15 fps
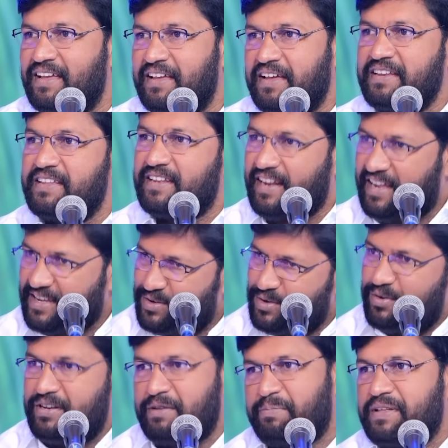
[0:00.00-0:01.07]
అని
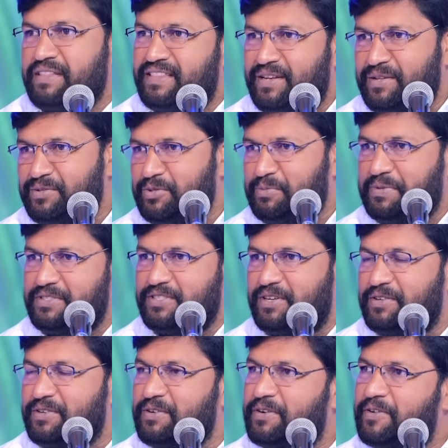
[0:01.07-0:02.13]
రాగంలోనే పనితనం చూపించాం
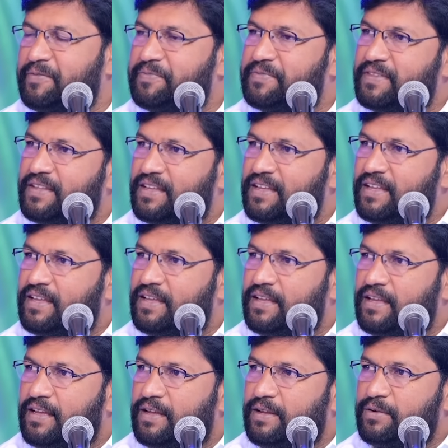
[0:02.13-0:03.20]
అనుకో
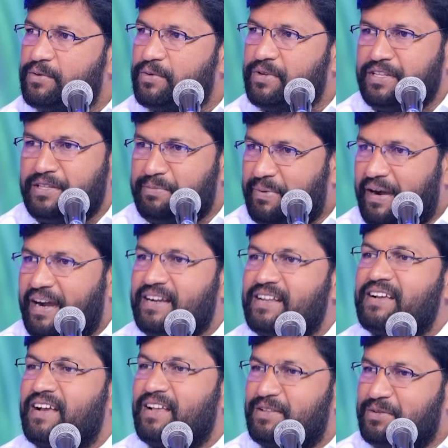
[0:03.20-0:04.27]
ఇది పాట
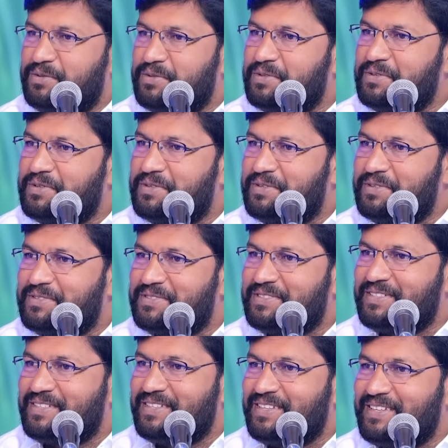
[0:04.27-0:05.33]
కాదు
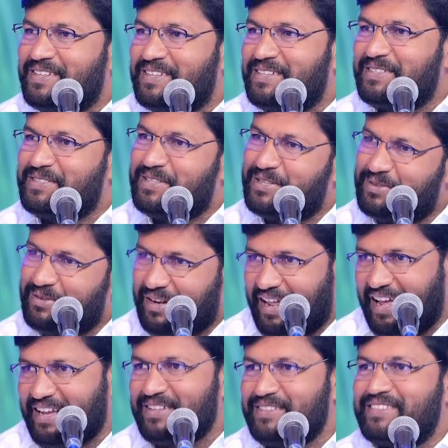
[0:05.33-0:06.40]
ఏదో
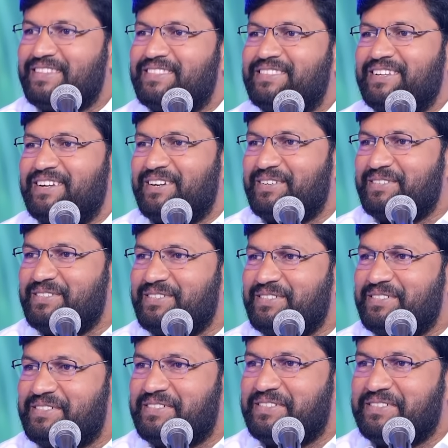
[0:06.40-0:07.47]
రాగం తీస్తున్నాడు
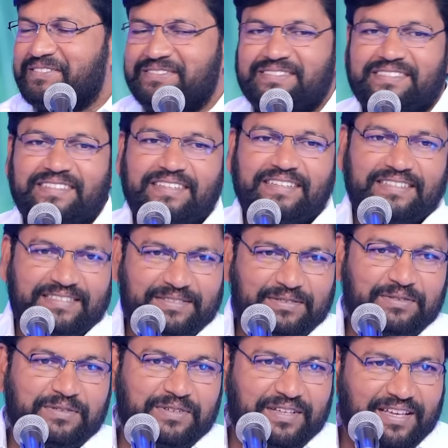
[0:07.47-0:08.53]

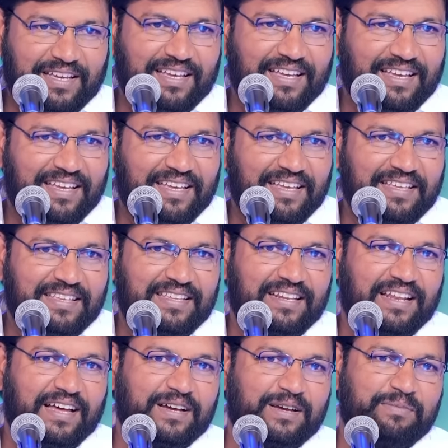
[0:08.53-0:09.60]
ఓకే ఈ
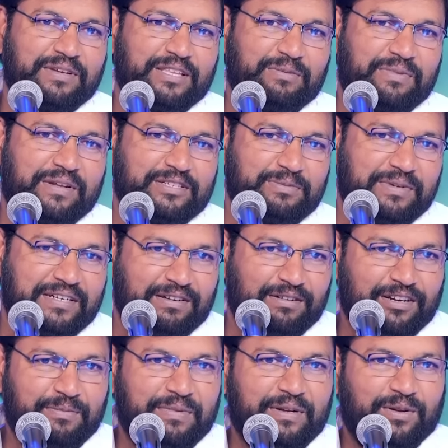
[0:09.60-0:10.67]
రాగం మీద మనసు
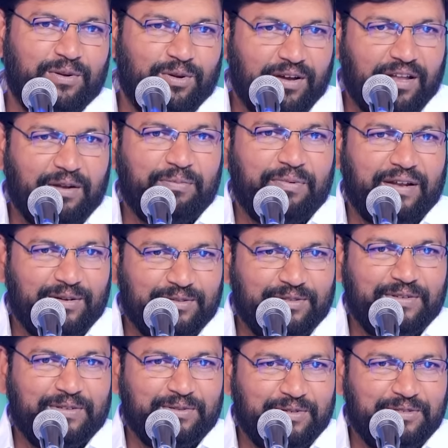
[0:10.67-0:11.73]
పెట్టామంటే మన రోగాల
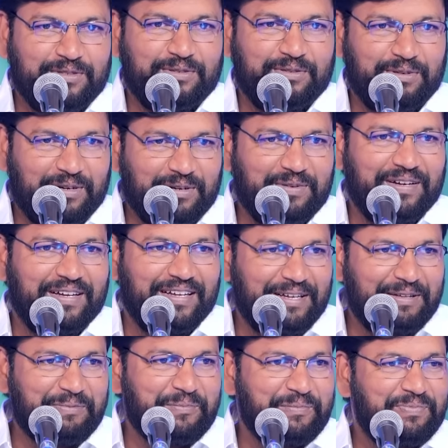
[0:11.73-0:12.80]
పాలవుతాం ఎందుకు వచ్చిన గొడవ
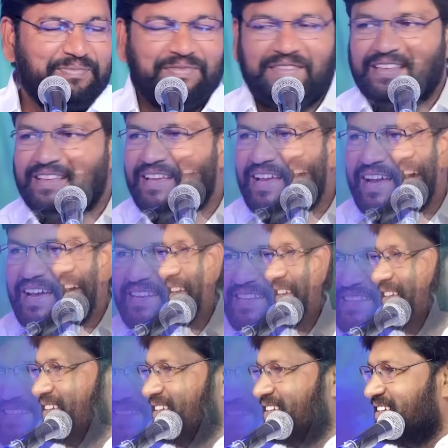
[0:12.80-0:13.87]

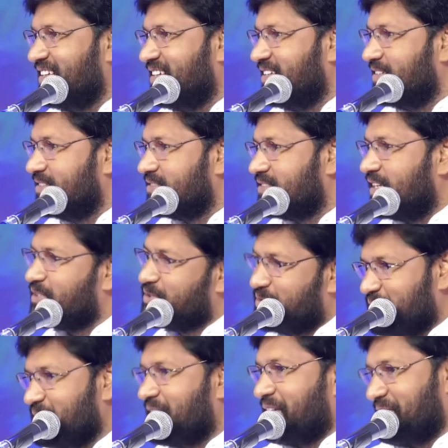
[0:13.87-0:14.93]
అని
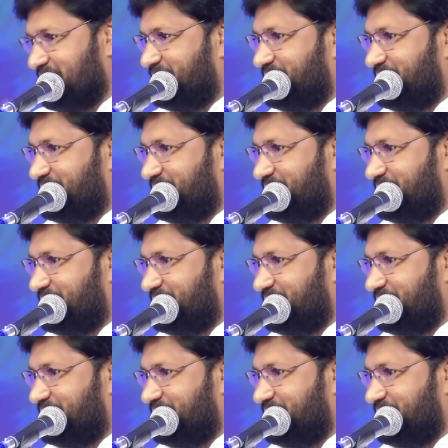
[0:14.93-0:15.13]
సర్దుకుంటారు